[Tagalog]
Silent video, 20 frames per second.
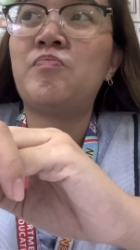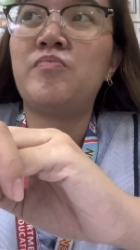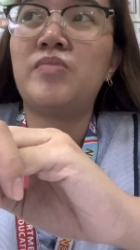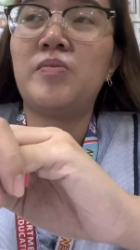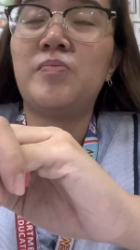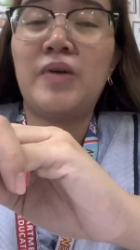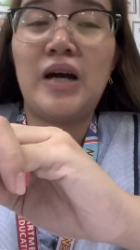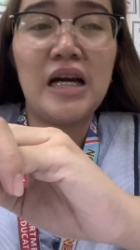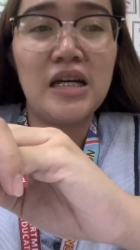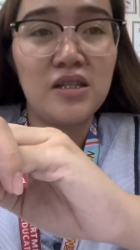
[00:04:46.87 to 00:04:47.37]

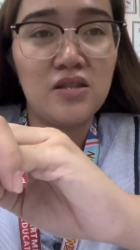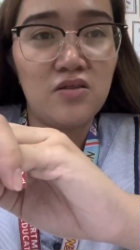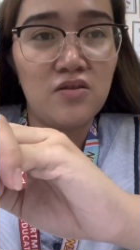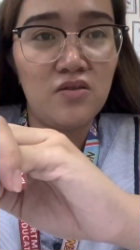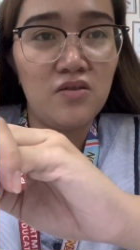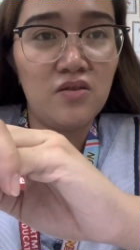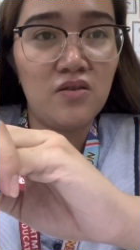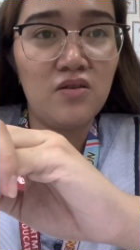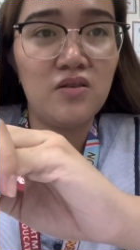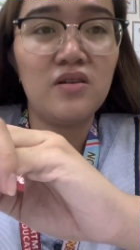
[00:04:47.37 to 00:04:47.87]

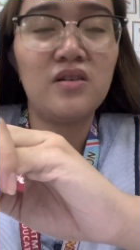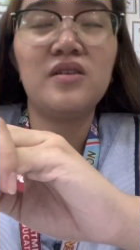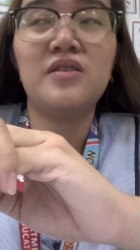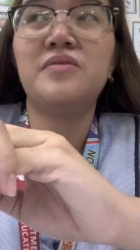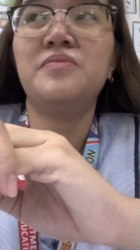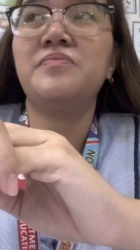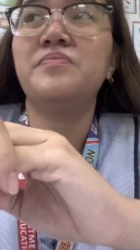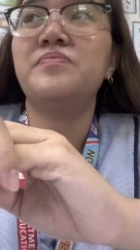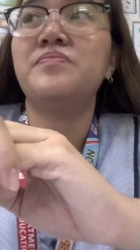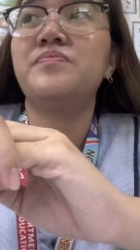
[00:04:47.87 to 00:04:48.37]

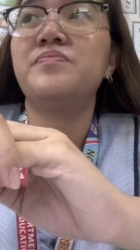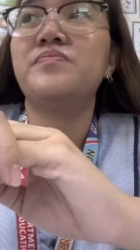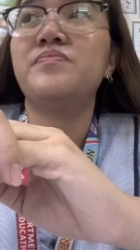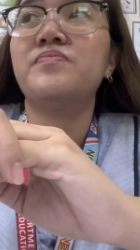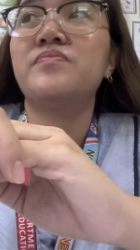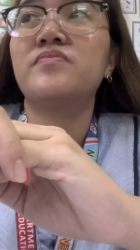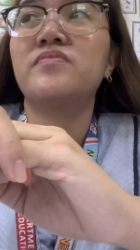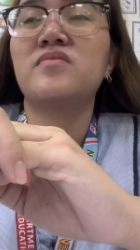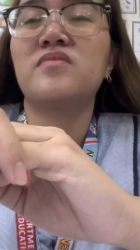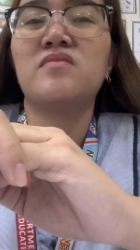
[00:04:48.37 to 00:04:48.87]
Papasok,
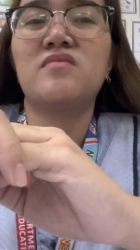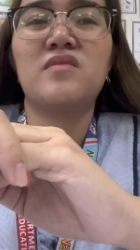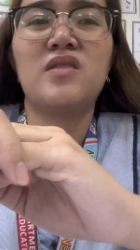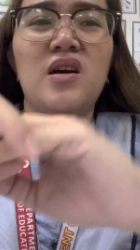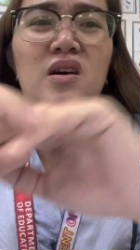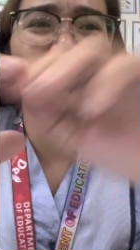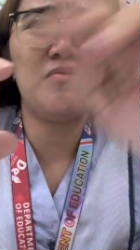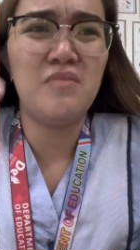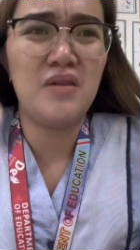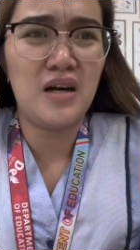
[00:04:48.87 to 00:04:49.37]

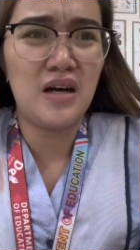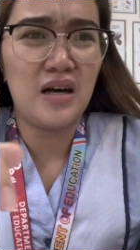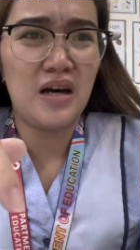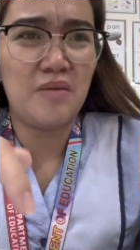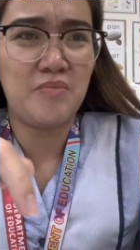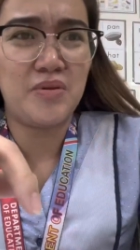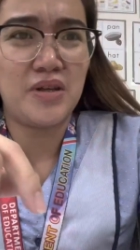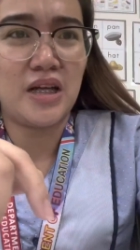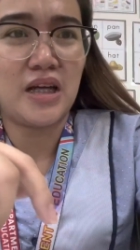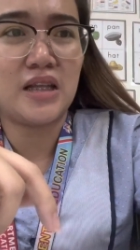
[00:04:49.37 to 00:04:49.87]
Naku,
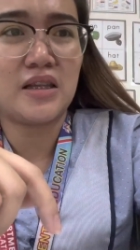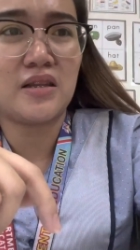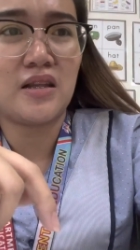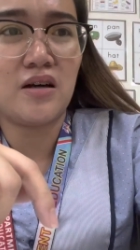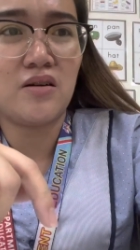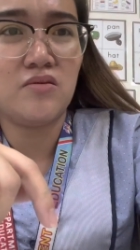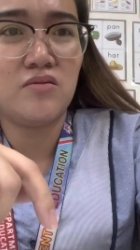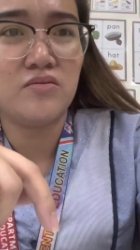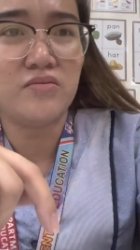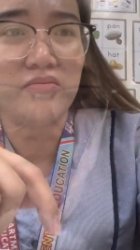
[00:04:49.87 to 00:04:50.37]
makaka-copyright
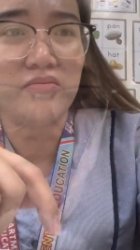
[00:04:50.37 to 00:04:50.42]
ako.